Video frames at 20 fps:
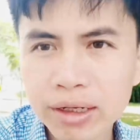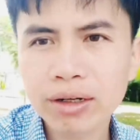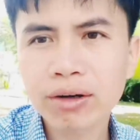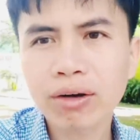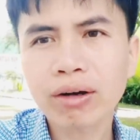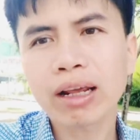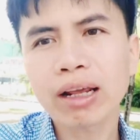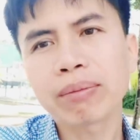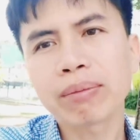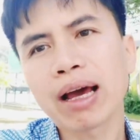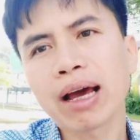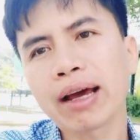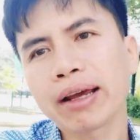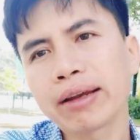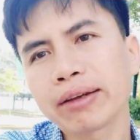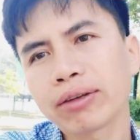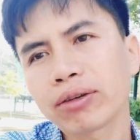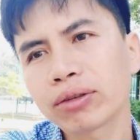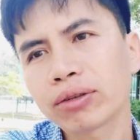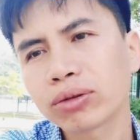nó đem
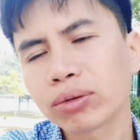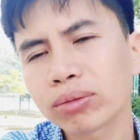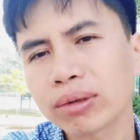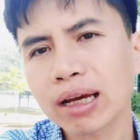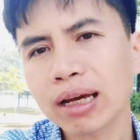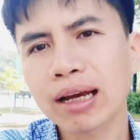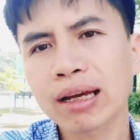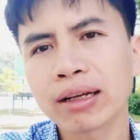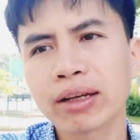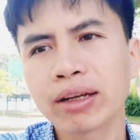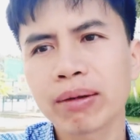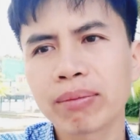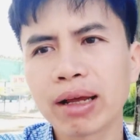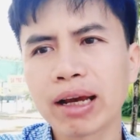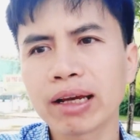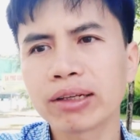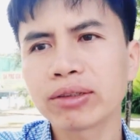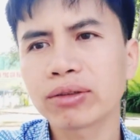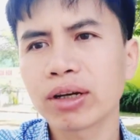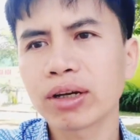lại cho chúng ta đem
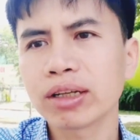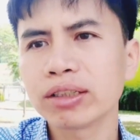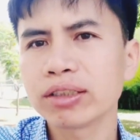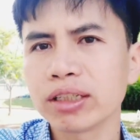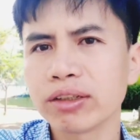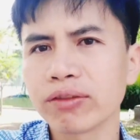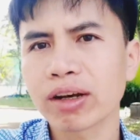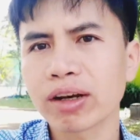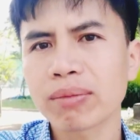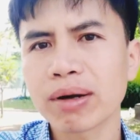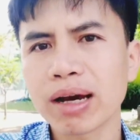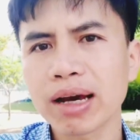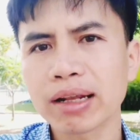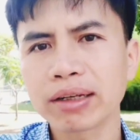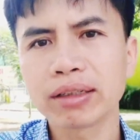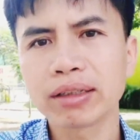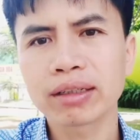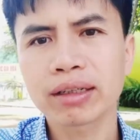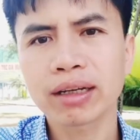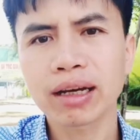lại cho anh chị và các bạn
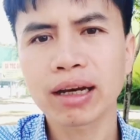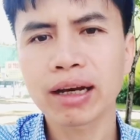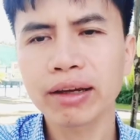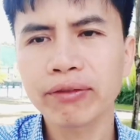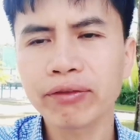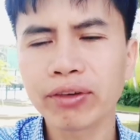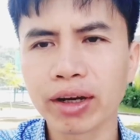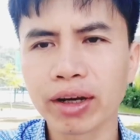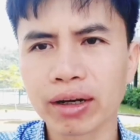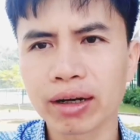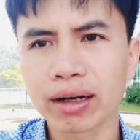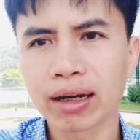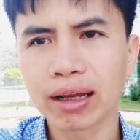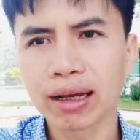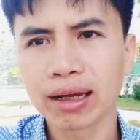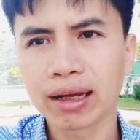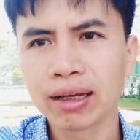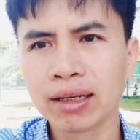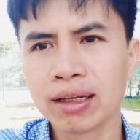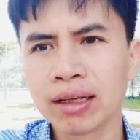những cái việc
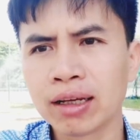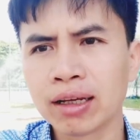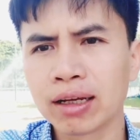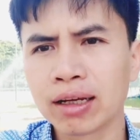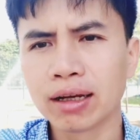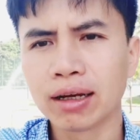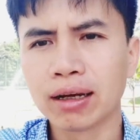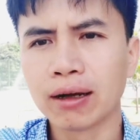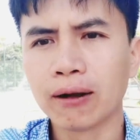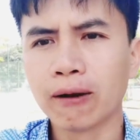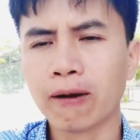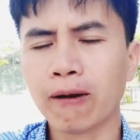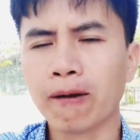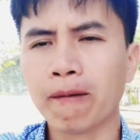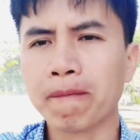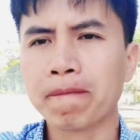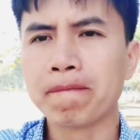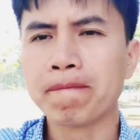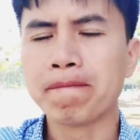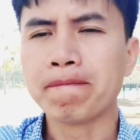là uh,
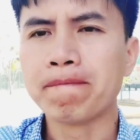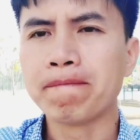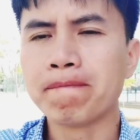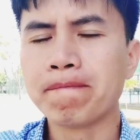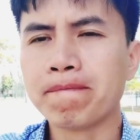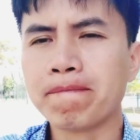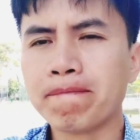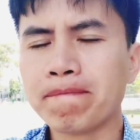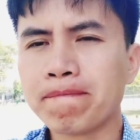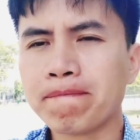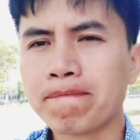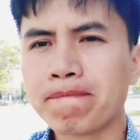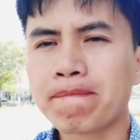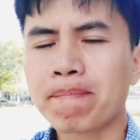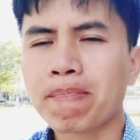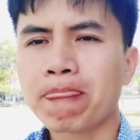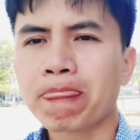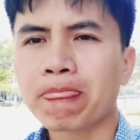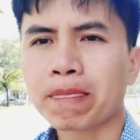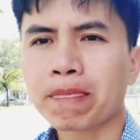
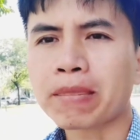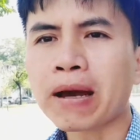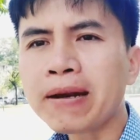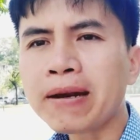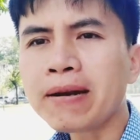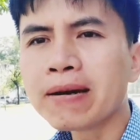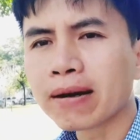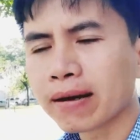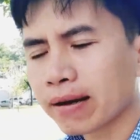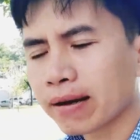thấy được